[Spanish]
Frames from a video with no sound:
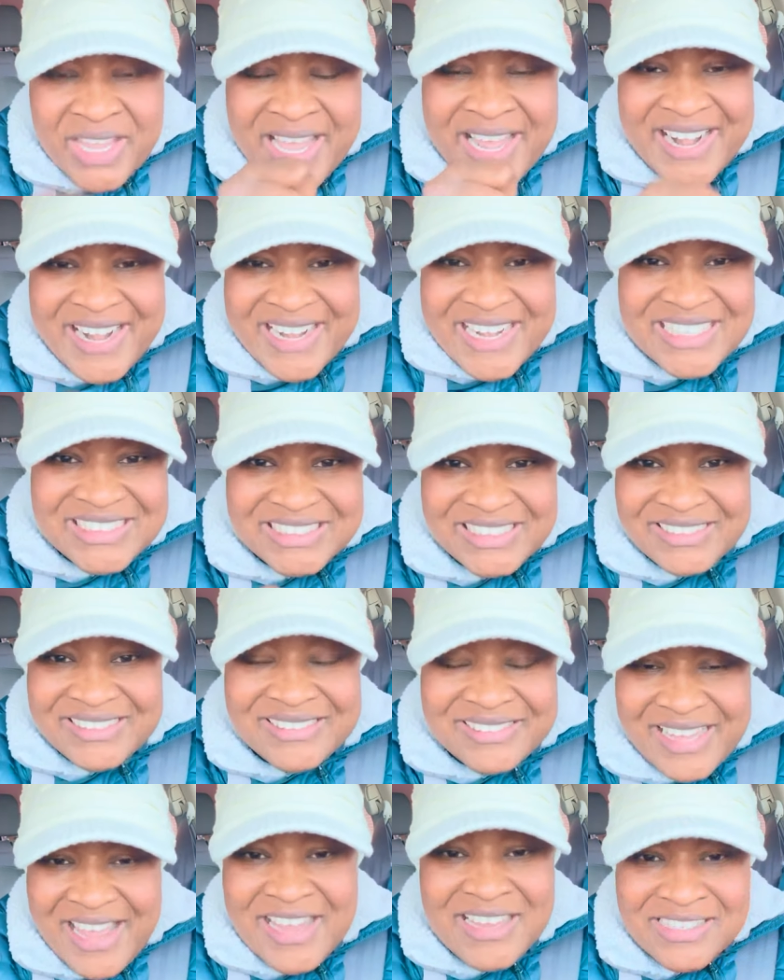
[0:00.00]

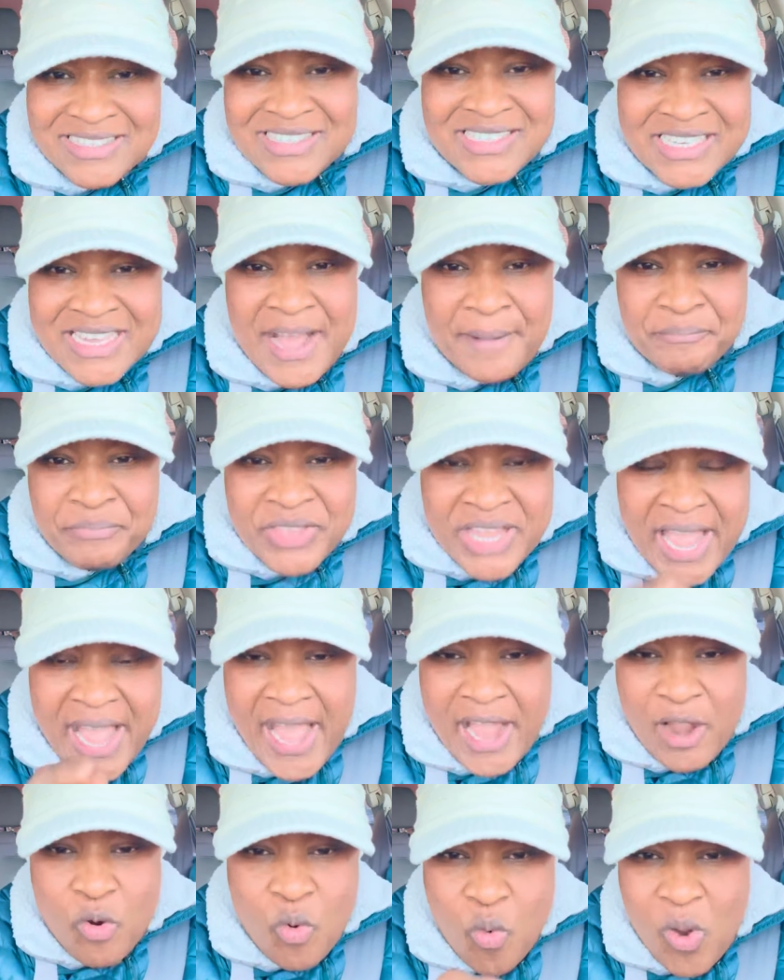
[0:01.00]
Resistencia,
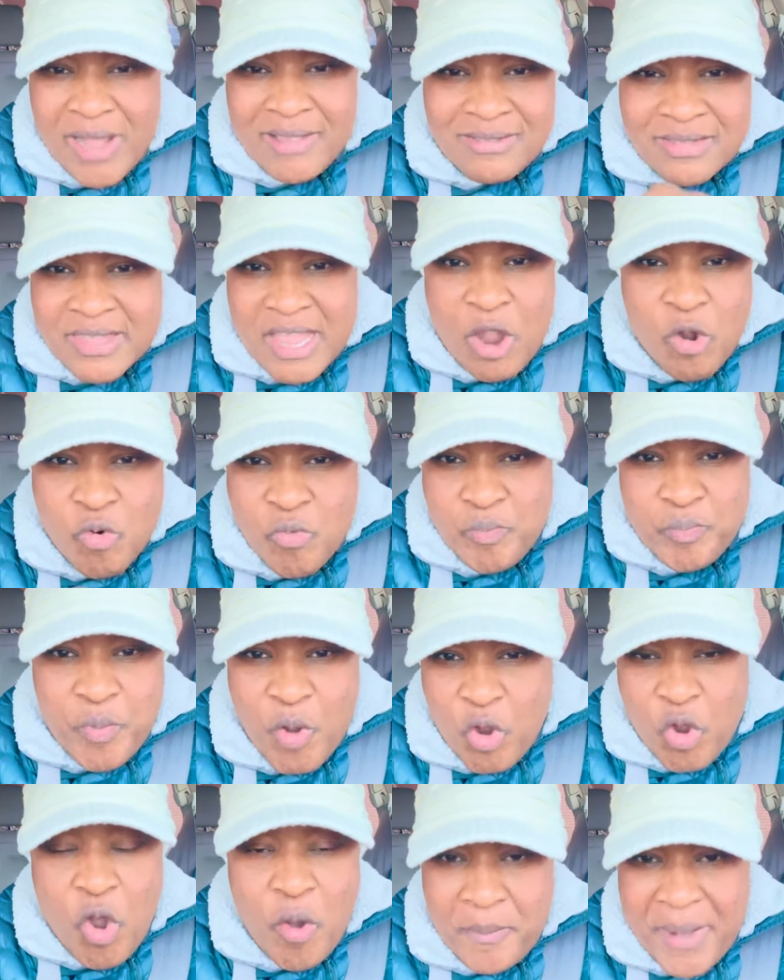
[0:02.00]
aguanta un
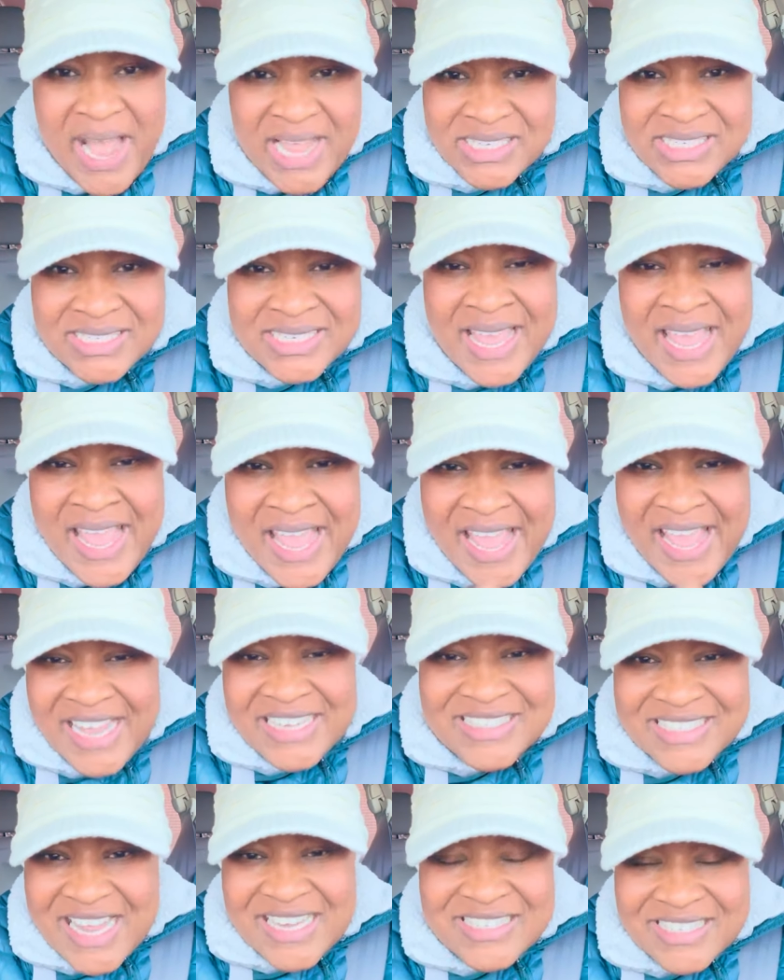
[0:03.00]
poco más.
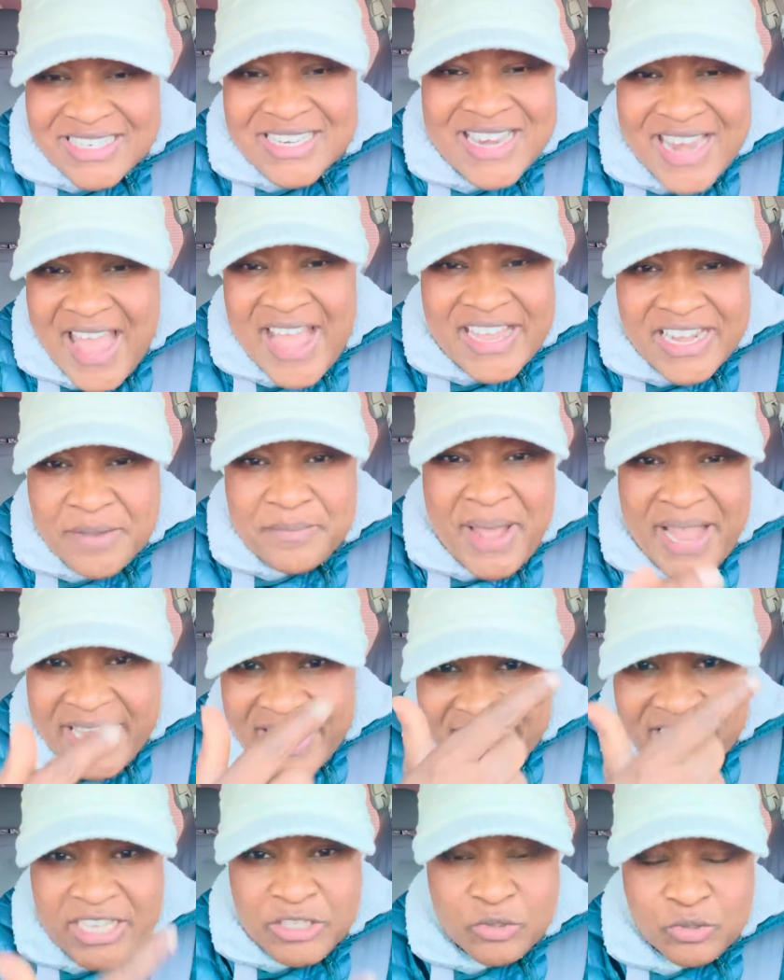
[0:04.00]
Esas lágrimas
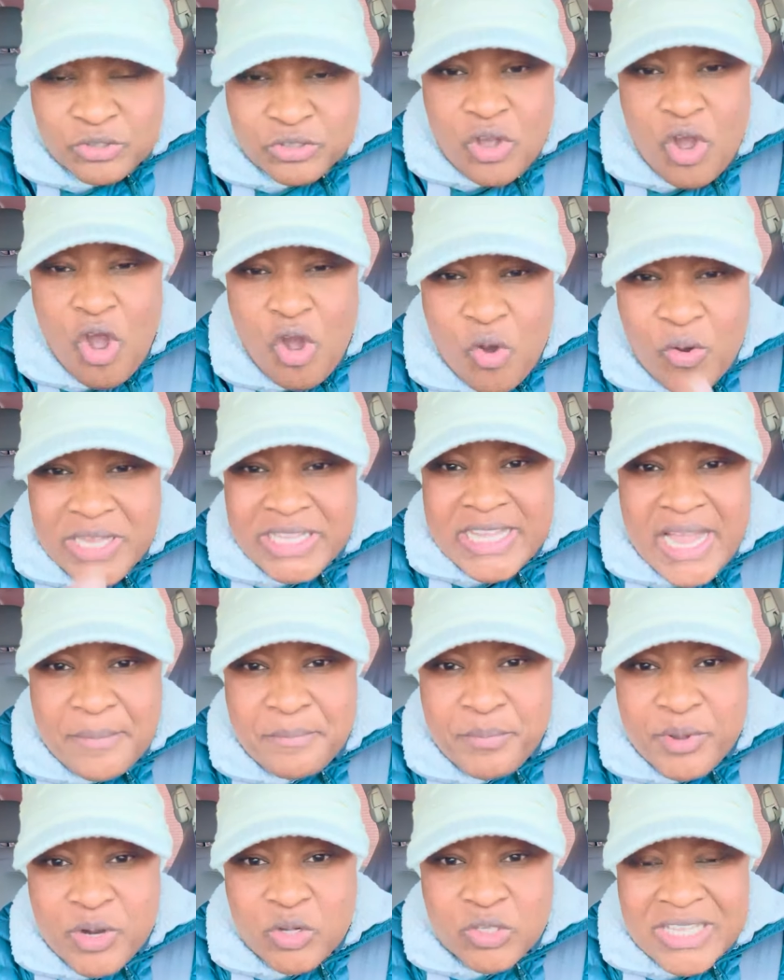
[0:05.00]
que de tus ojos
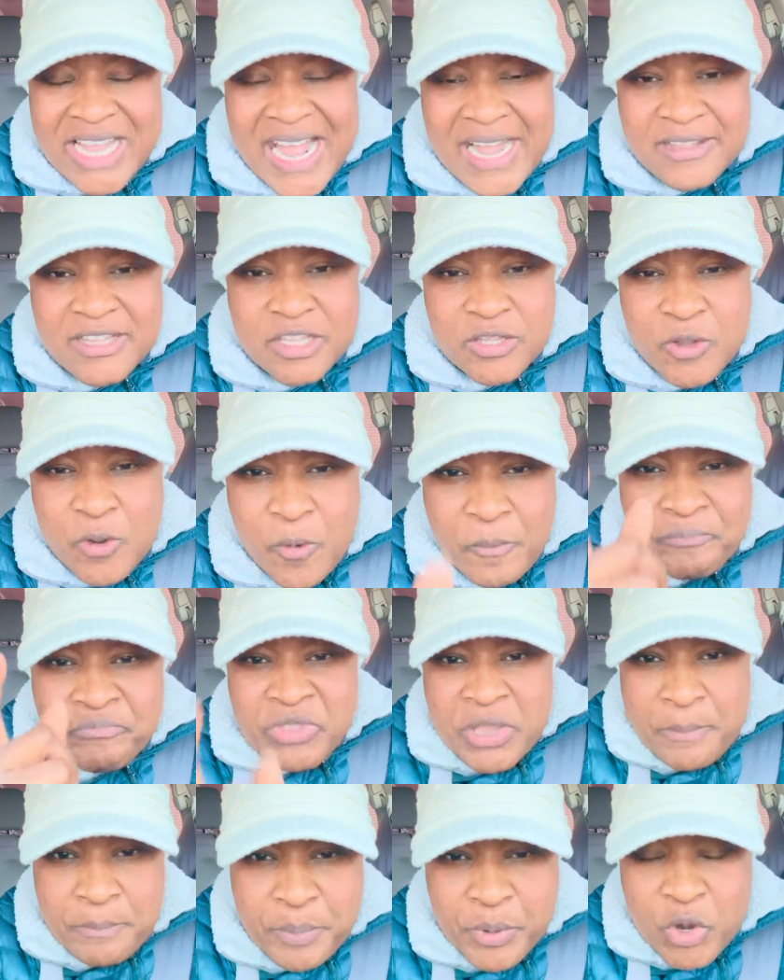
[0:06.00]
están brotando,
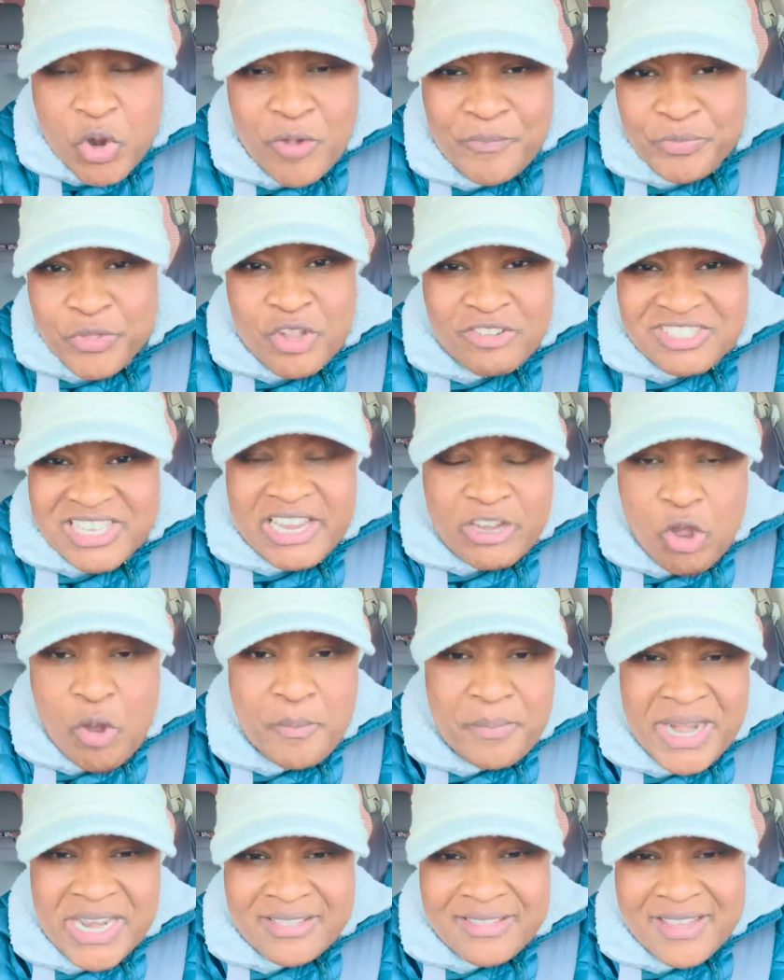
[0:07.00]
pronto se
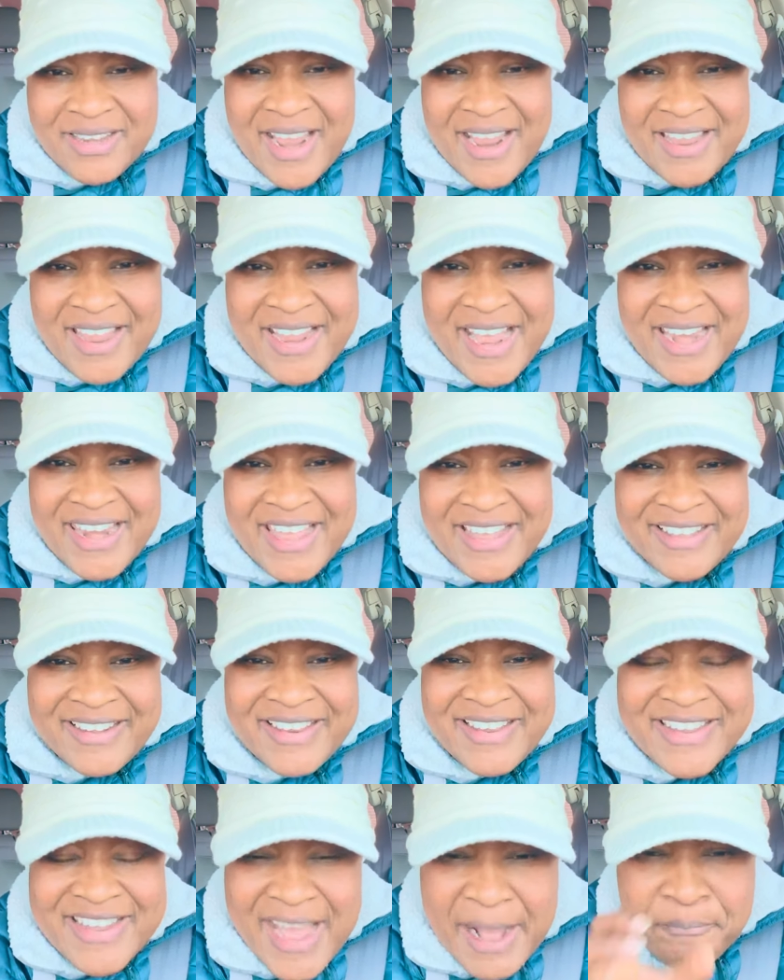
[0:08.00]
convertirán en
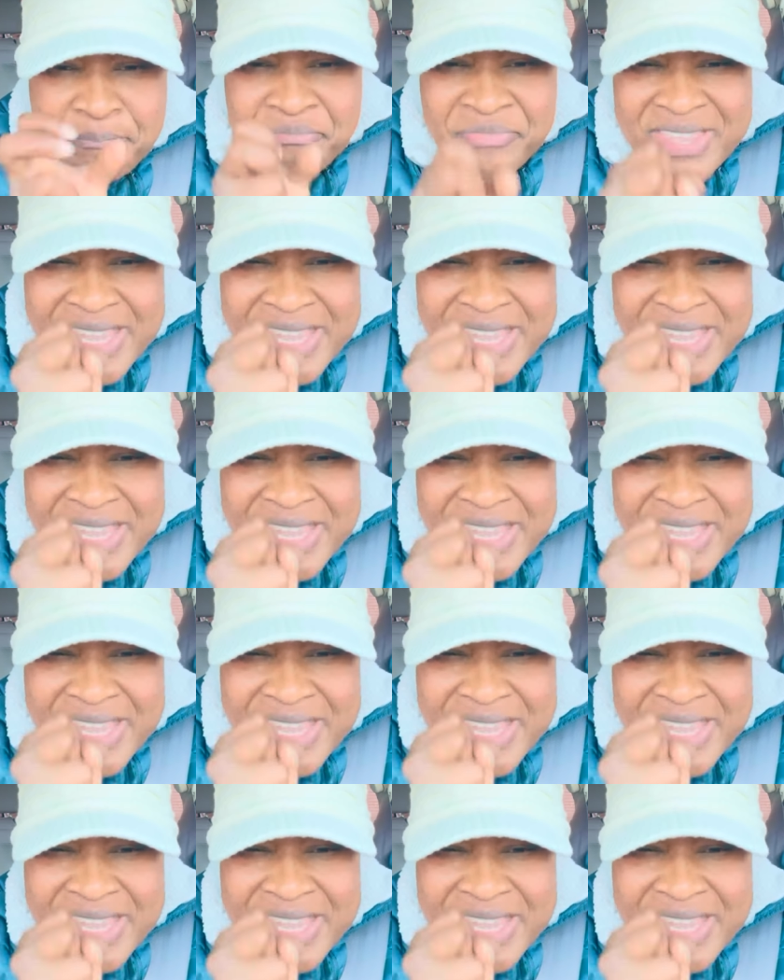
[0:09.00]
alegría.